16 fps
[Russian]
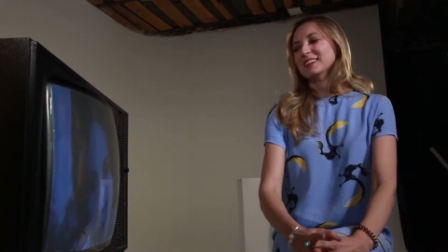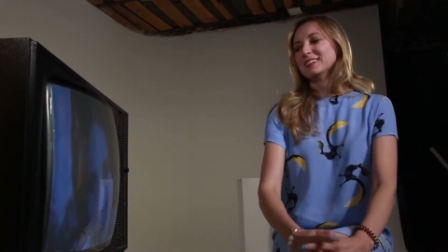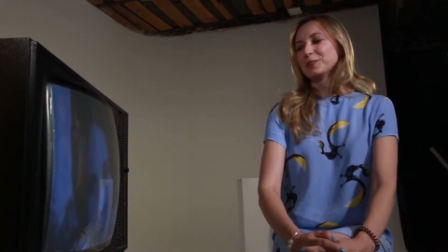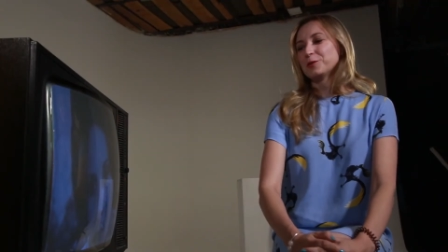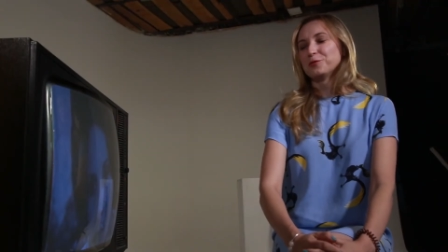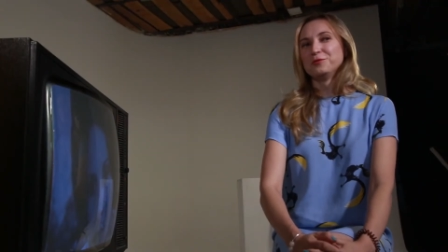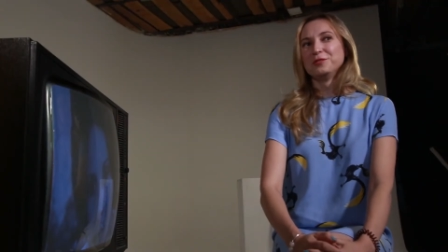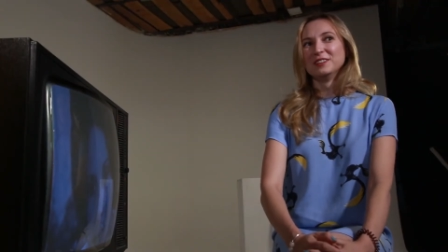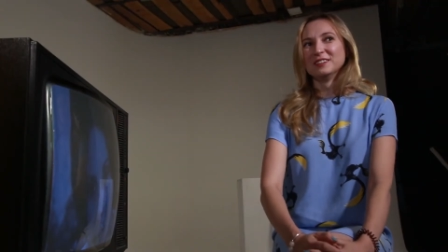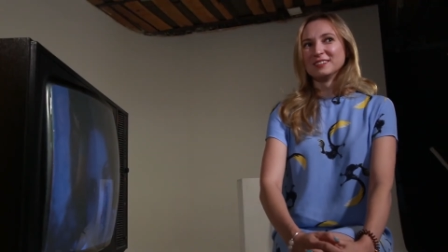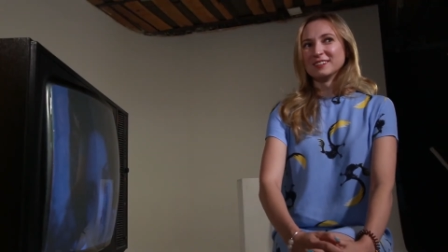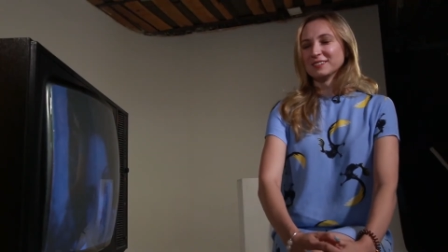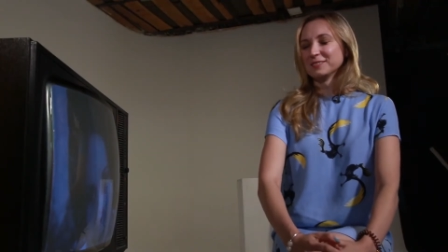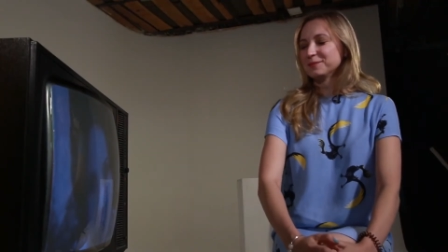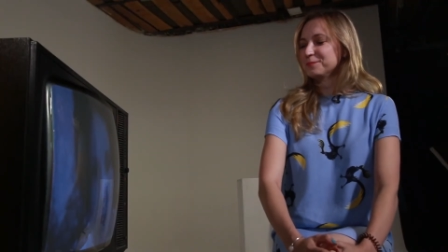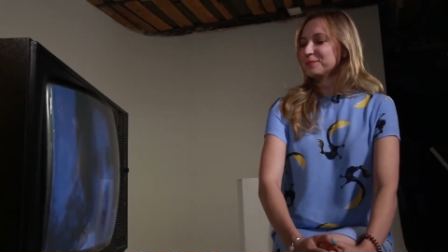Такой
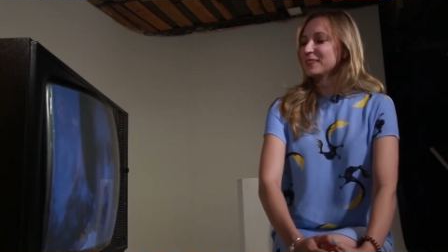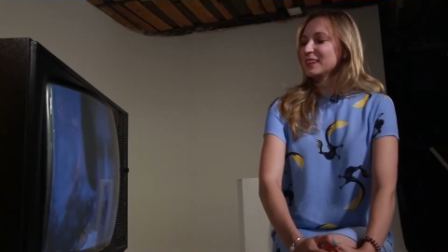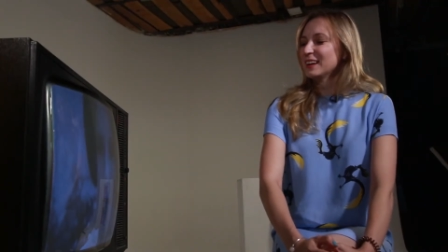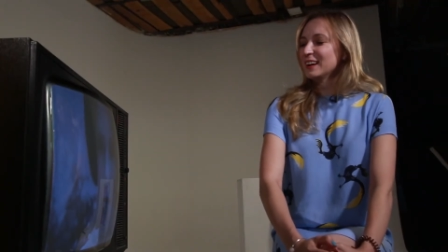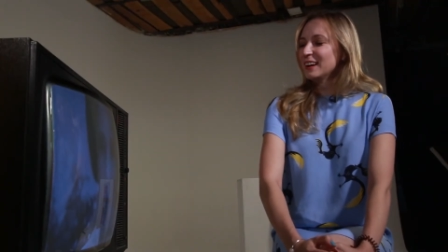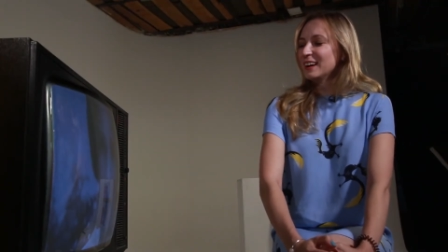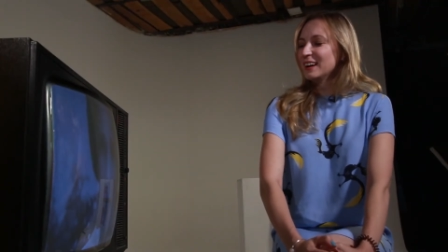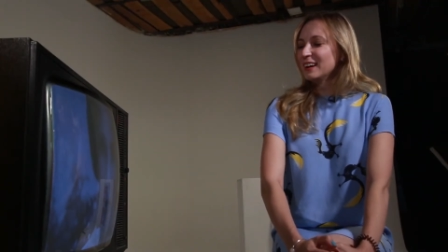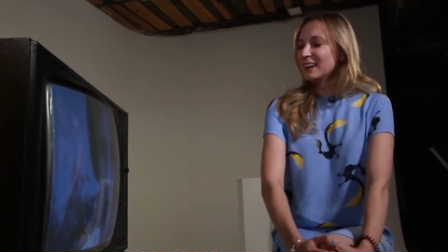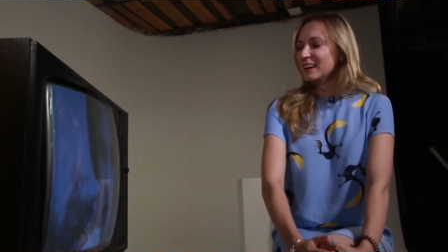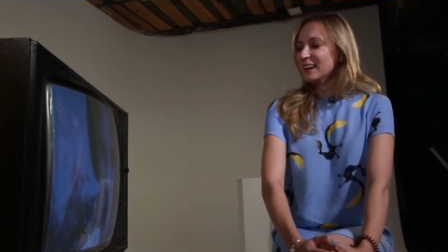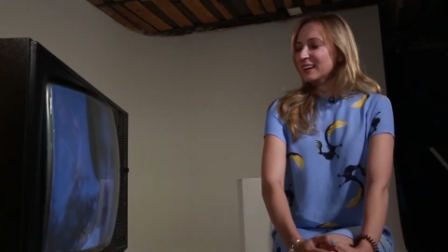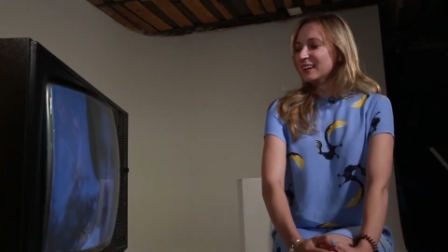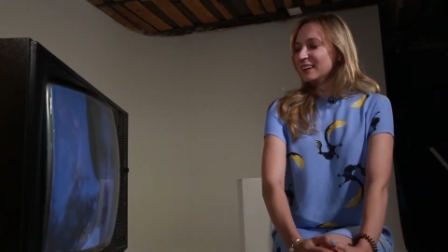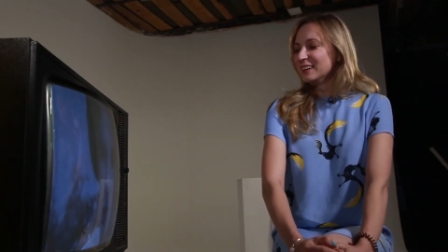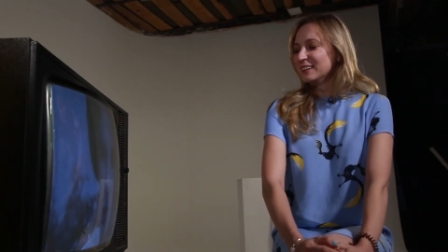фильтр.
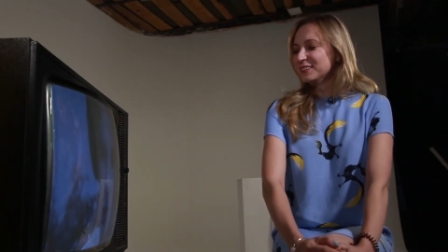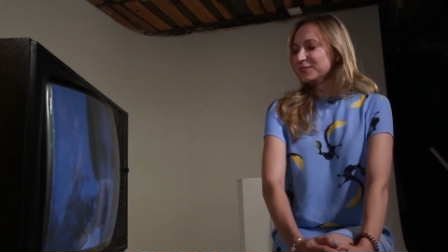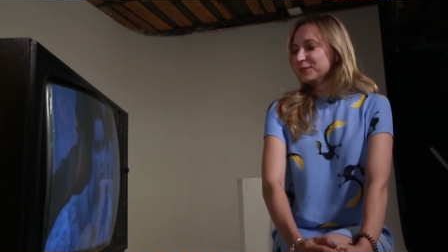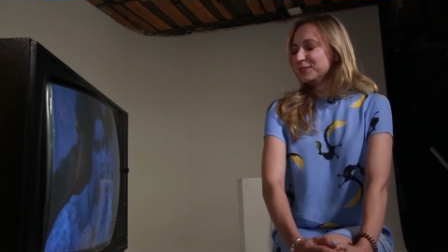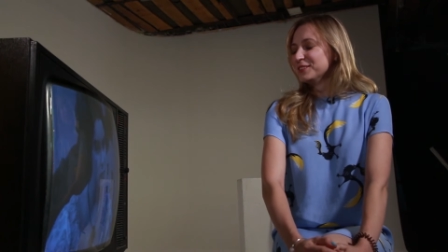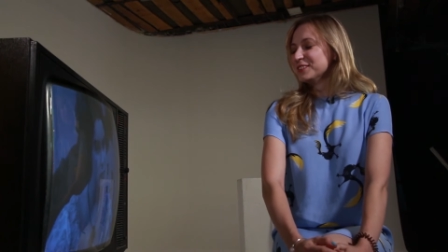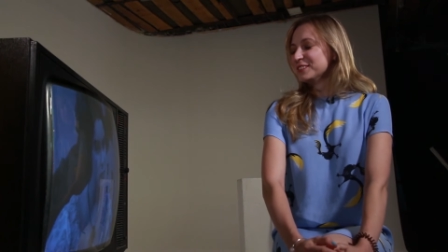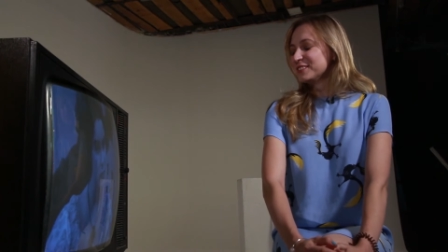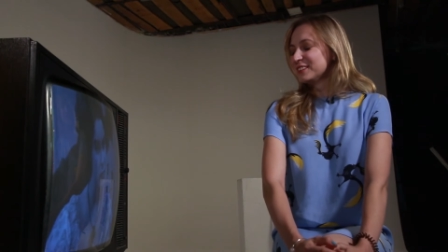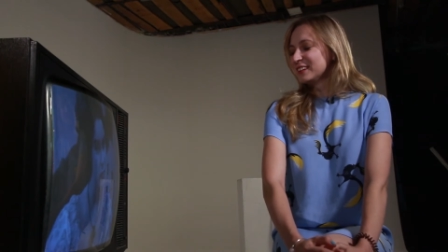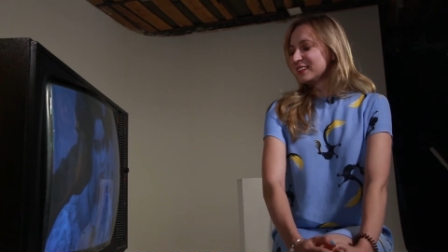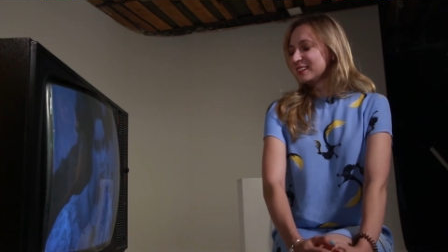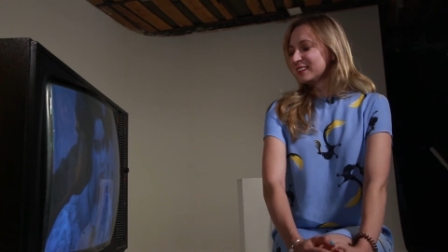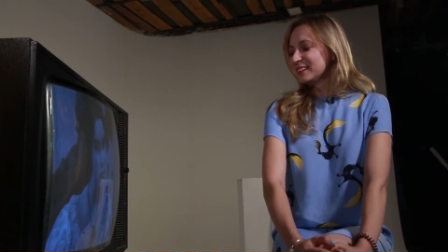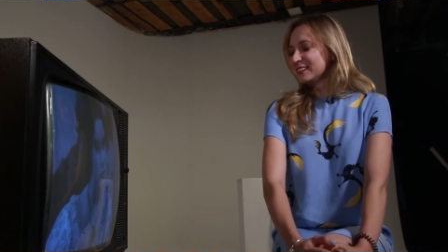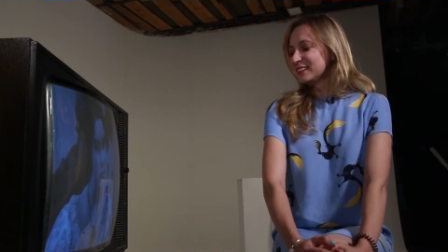А, мы
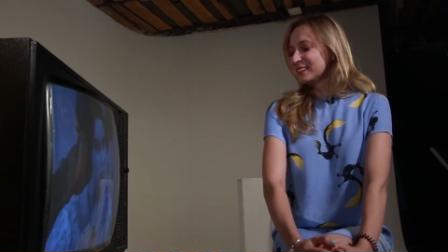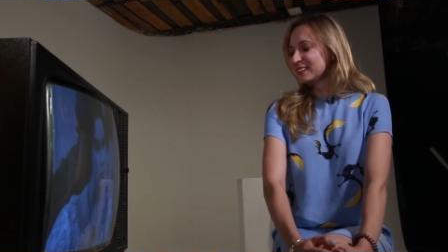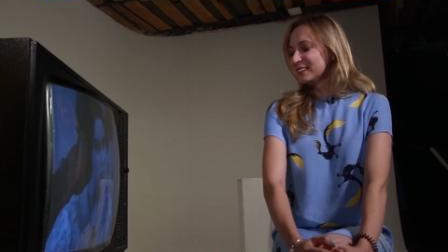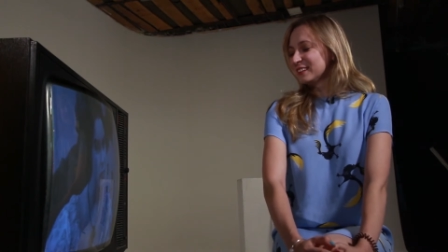вызвали